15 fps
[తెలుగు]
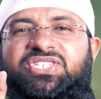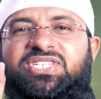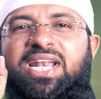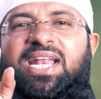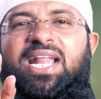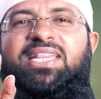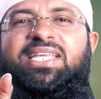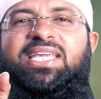
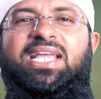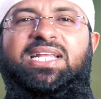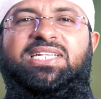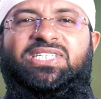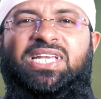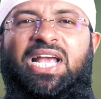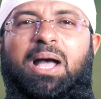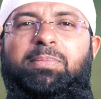జన్నత్కి
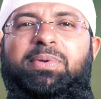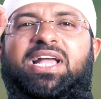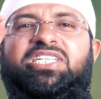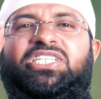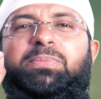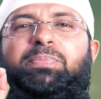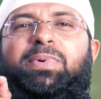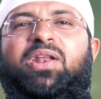చాబి
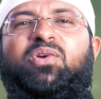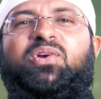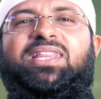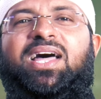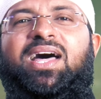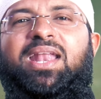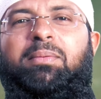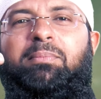అని చెప్పారు
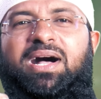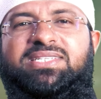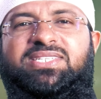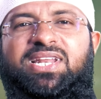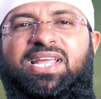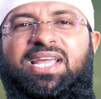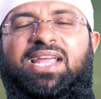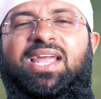కదా
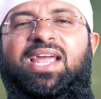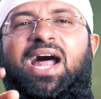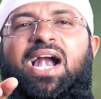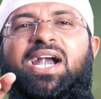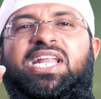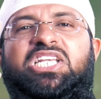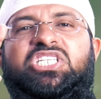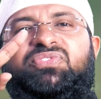నమాజ్ని చెవిని
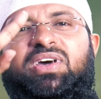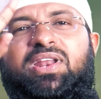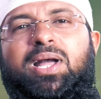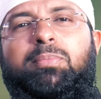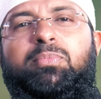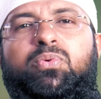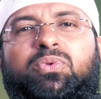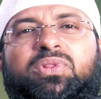అంటే
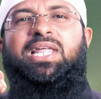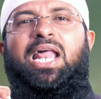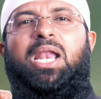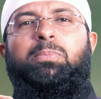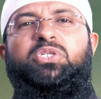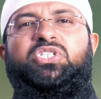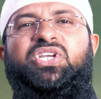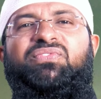స్వర్గం
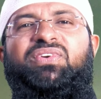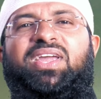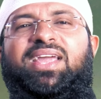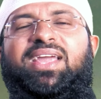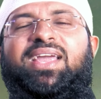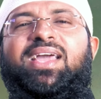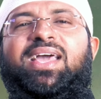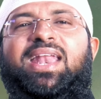తాళపు చెవి
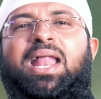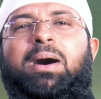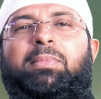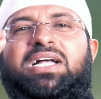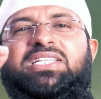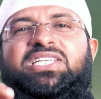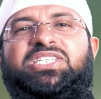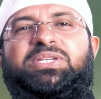
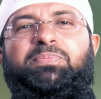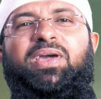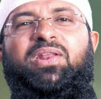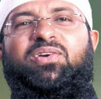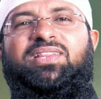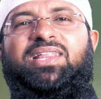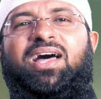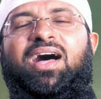నమాజ్ అని
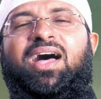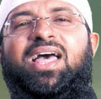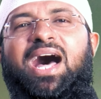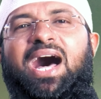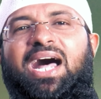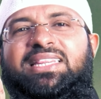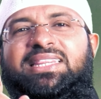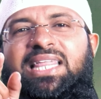చెప్పారు కదా
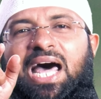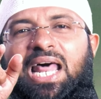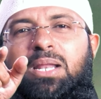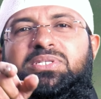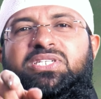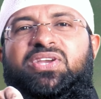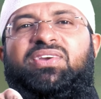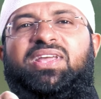ఆ
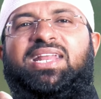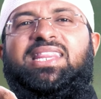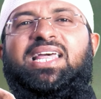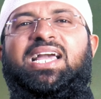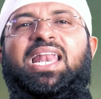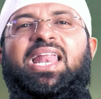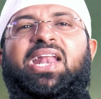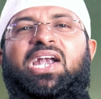తాళం చెవి నీ
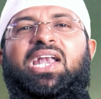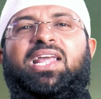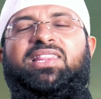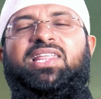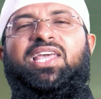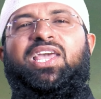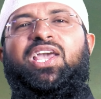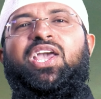దగ్గర
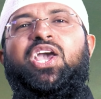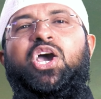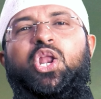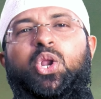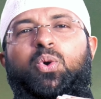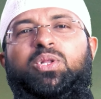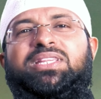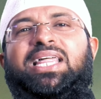లేనట్లయితే
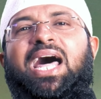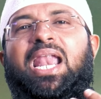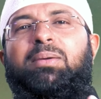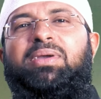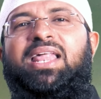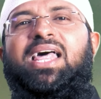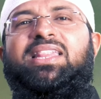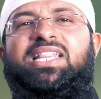నువ్వు
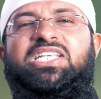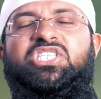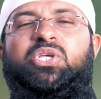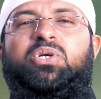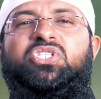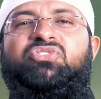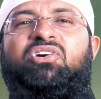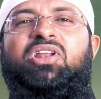తాళం ఎలా
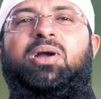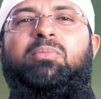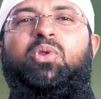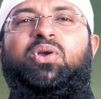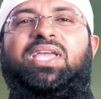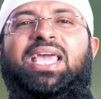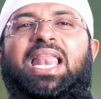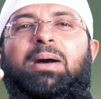తీస్తావు
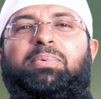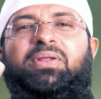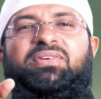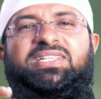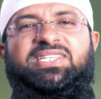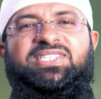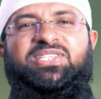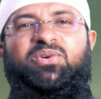స్వర్గంలోకి ఎలా
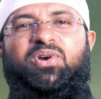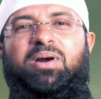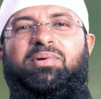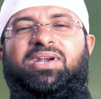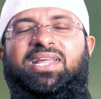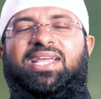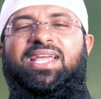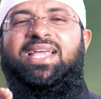ప్రవేశిస్తావు
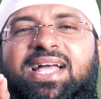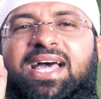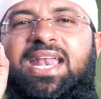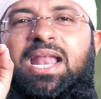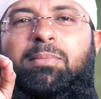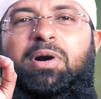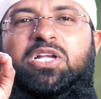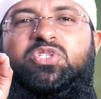కాబట్టి
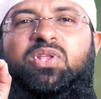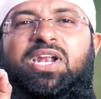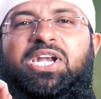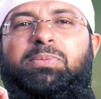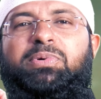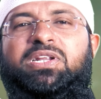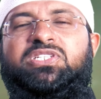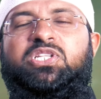నమాజులు
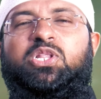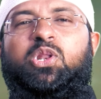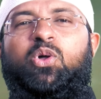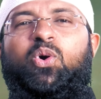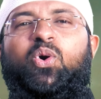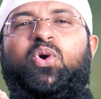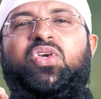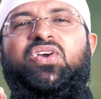ఎట్టి
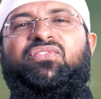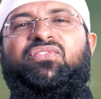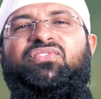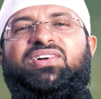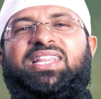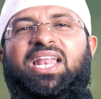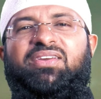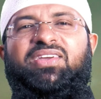పరిస్థితుల్లో
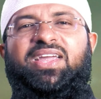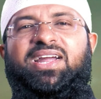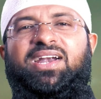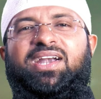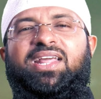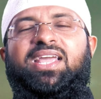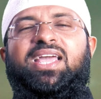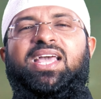
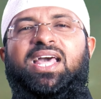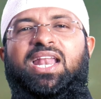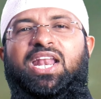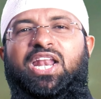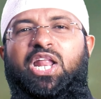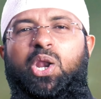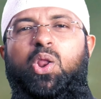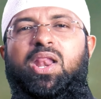వదిలివేయకండి
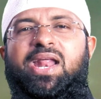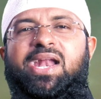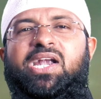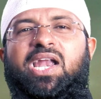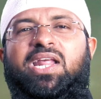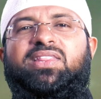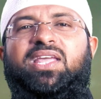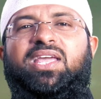నీళ్ళు
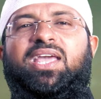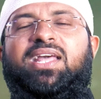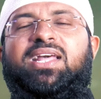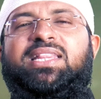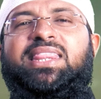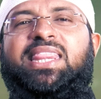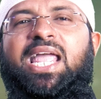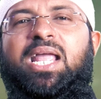లేనట్లయితే
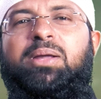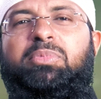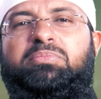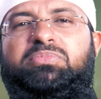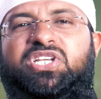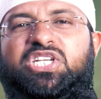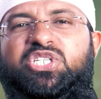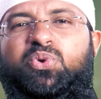తయమ్మం
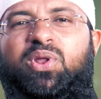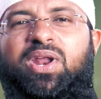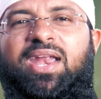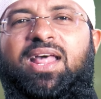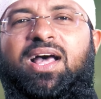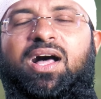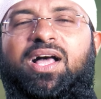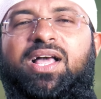
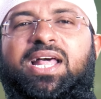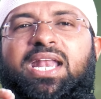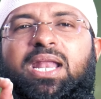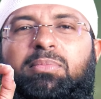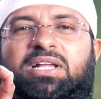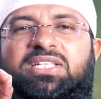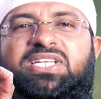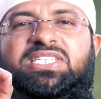చేసుకునైనా
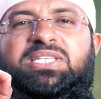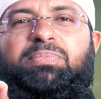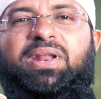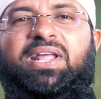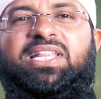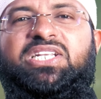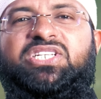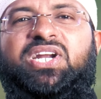నమాజ్ చేసే
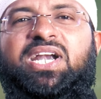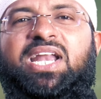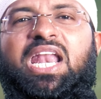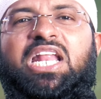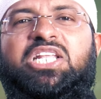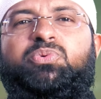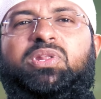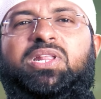ప్రయత్నం చేయండి
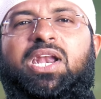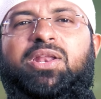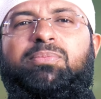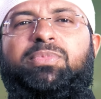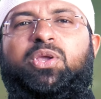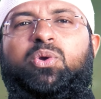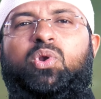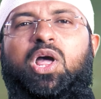అల్లా స్మృతాలు
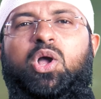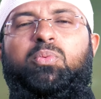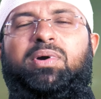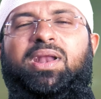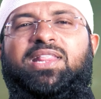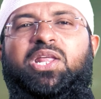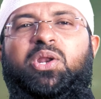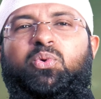మీకు నాకు
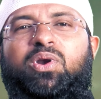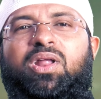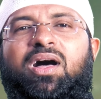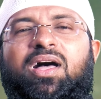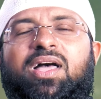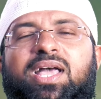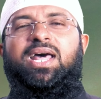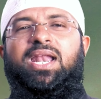మనందరూ కూడా
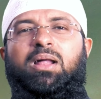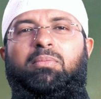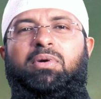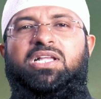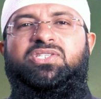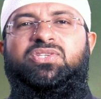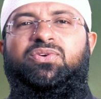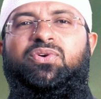
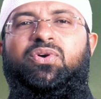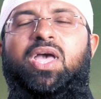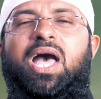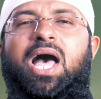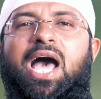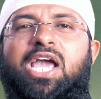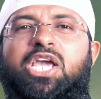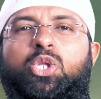నమాజు
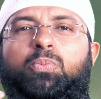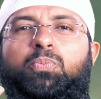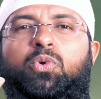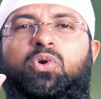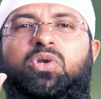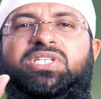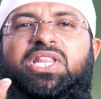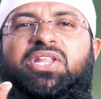ఐదు
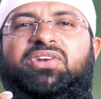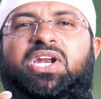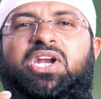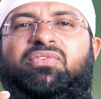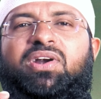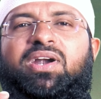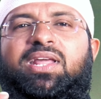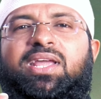పూట్లు
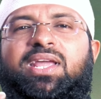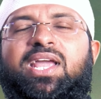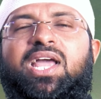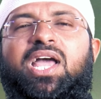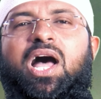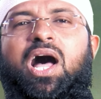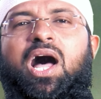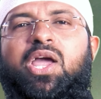చదివేటటువంటి
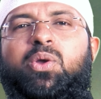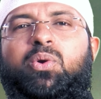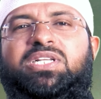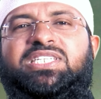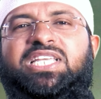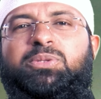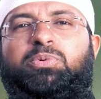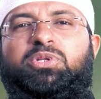ఆ యొక్క
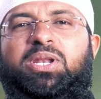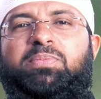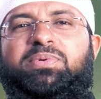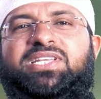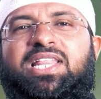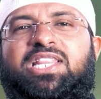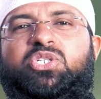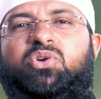సద్బుద్ధిని
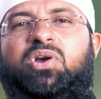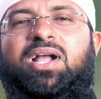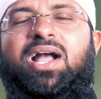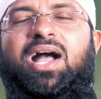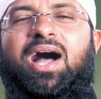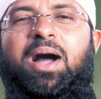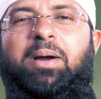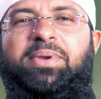ప్రసాదించుగాక
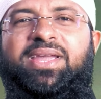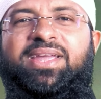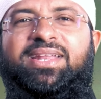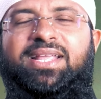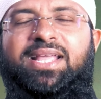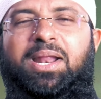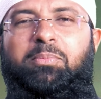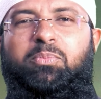ఆమీన్
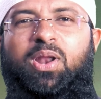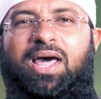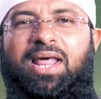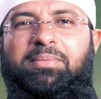యరబ్బుల్